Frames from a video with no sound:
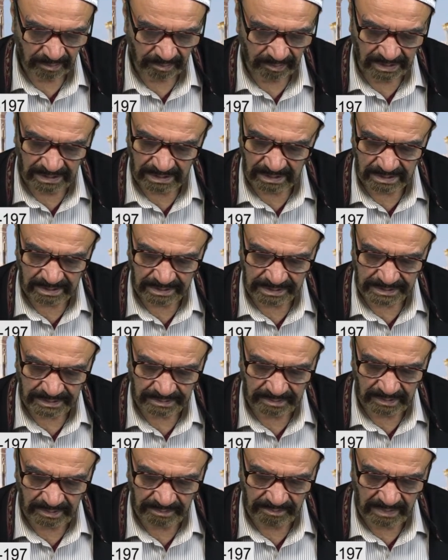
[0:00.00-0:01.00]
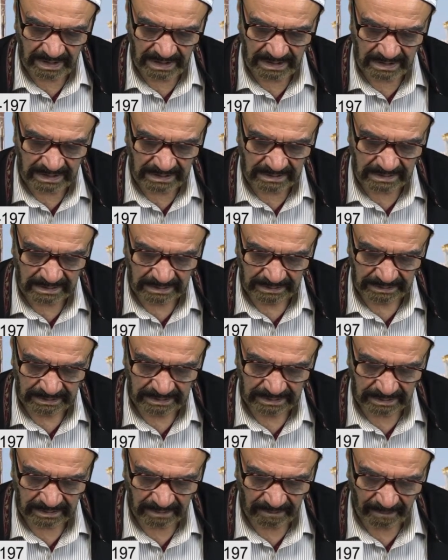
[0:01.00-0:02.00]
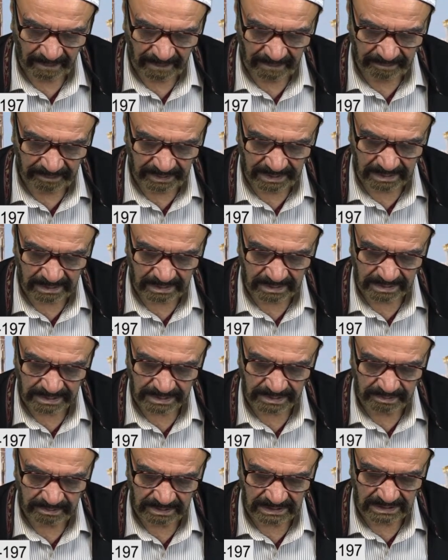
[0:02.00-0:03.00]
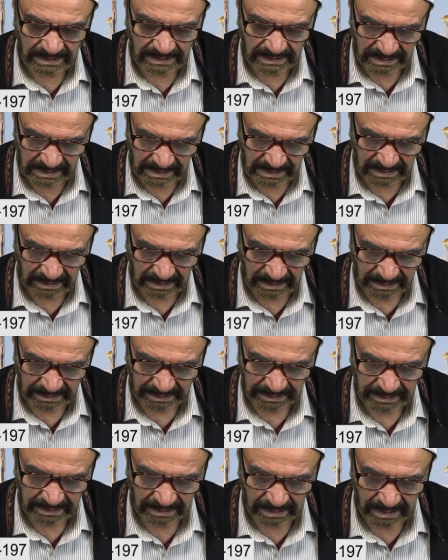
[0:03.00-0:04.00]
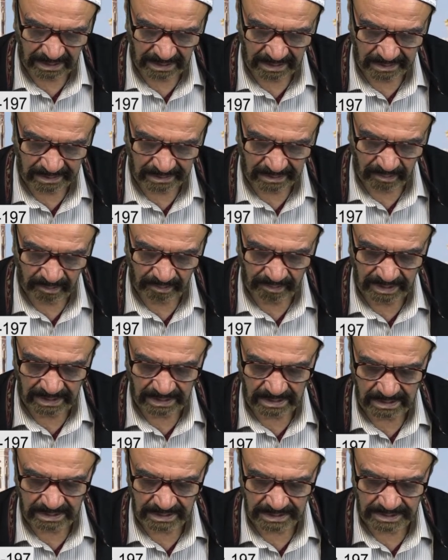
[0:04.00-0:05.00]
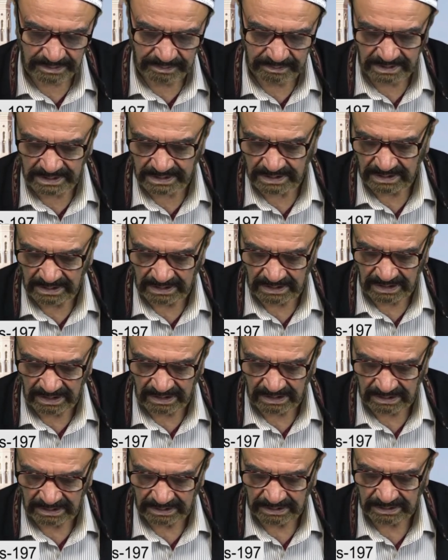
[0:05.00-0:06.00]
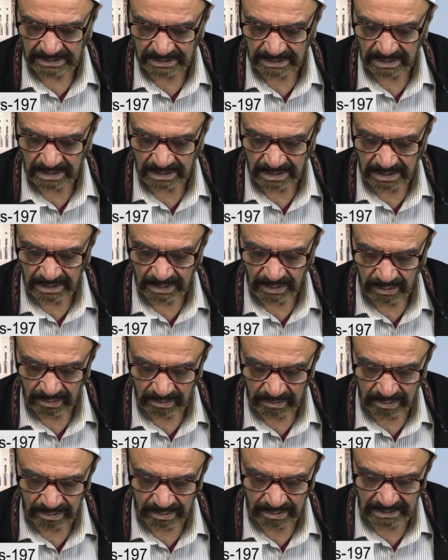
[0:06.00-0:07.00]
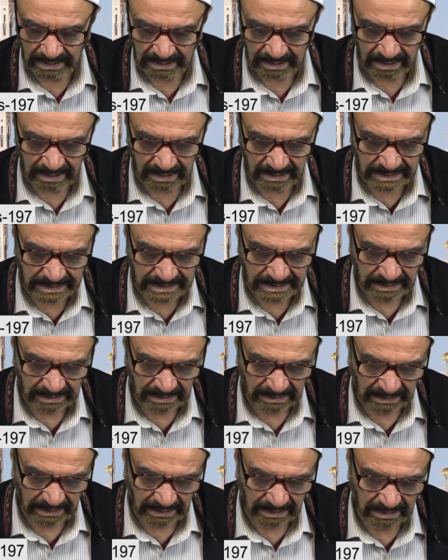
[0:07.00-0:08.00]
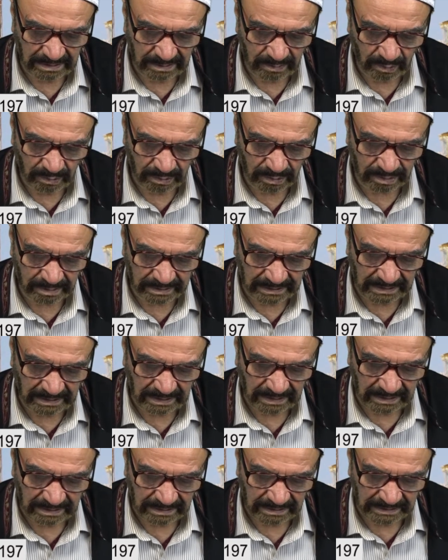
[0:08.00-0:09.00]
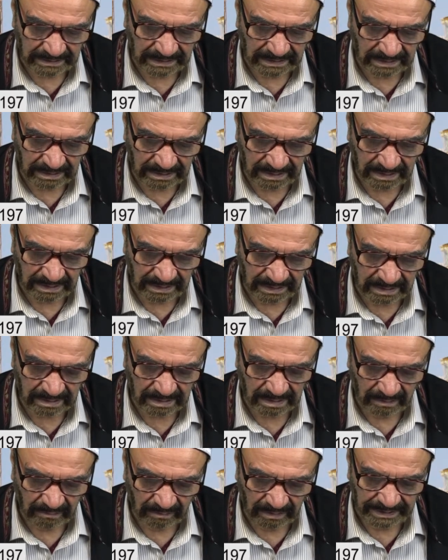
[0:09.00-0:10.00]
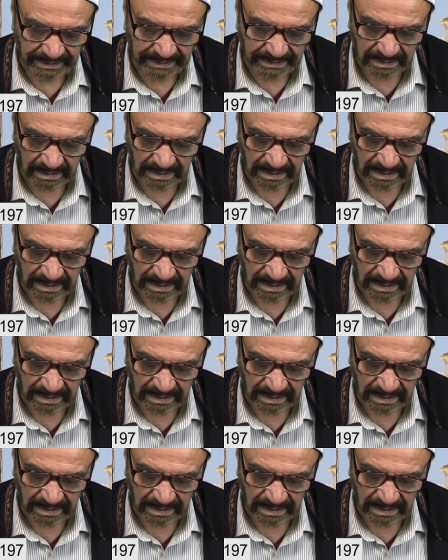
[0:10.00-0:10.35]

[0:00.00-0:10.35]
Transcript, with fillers: Bir kısmı beyazdır, bir kısmı kızıldır, bir kısmı siyahtır. Bunlar arasında orta renkliler de var.